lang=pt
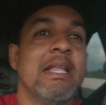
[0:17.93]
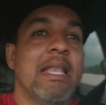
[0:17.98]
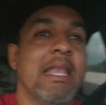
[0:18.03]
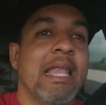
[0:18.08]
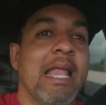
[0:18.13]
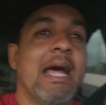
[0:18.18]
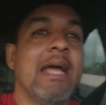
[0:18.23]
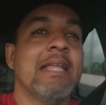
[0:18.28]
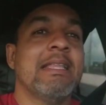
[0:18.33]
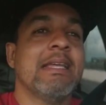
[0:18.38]

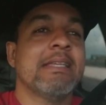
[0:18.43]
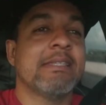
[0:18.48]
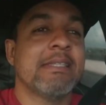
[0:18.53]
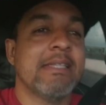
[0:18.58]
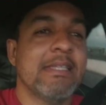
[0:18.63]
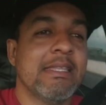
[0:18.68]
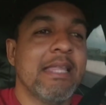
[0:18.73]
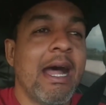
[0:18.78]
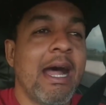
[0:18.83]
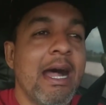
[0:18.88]
Lá da
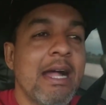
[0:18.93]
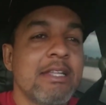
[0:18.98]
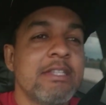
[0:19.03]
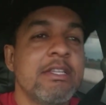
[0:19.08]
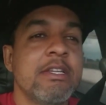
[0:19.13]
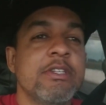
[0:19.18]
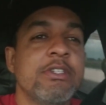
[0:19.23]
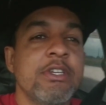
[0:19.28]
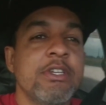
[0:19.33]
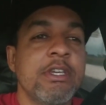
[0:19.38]

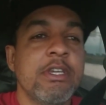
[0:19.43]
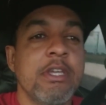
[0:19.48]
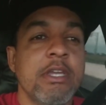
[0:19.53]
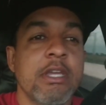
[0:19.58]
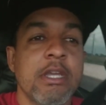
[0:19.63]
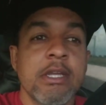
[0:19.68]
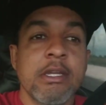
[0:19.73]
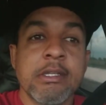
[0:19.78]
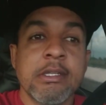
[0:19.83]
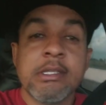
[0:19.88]
cidade de
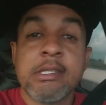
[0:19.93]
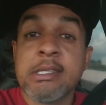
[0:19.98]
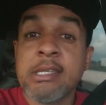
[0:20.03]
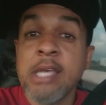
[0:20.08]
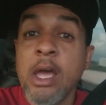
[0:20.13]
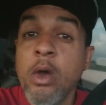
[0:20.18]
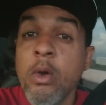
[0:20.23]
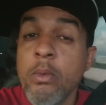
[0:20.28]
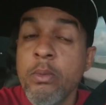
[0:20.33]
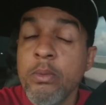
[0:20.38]

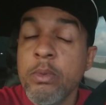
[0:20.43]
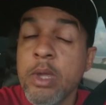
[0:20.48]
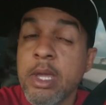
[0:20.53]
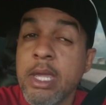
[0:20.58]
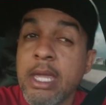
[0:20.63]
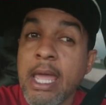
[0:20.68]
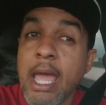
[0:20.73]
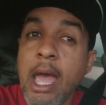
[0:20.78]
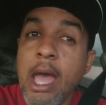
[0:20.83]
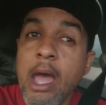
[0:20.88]
São
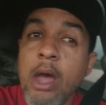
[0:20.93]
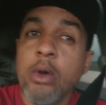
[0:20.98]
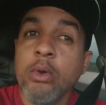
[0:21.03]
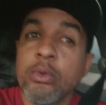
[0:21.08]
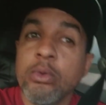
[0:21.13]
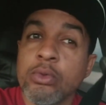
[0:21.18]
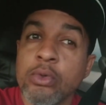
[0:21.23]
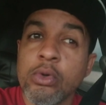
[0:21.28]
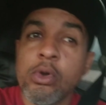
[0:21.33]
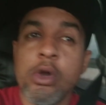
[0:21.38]

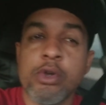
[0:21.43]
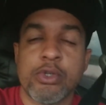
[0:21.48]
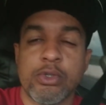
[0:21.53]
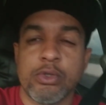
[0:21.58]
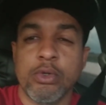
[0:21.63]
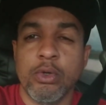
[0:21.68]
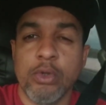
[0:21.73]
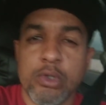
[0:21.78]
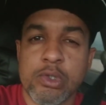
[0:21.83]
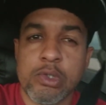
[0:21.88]
Miguel do
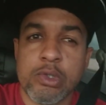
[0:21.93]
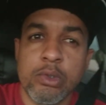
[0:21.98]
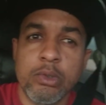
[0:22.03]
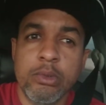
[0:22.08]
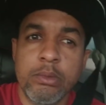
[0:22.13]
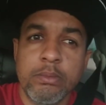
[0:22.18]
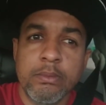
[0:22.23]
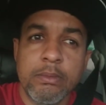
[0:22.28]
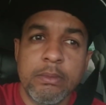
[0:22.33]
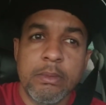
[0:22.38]
Gostoso,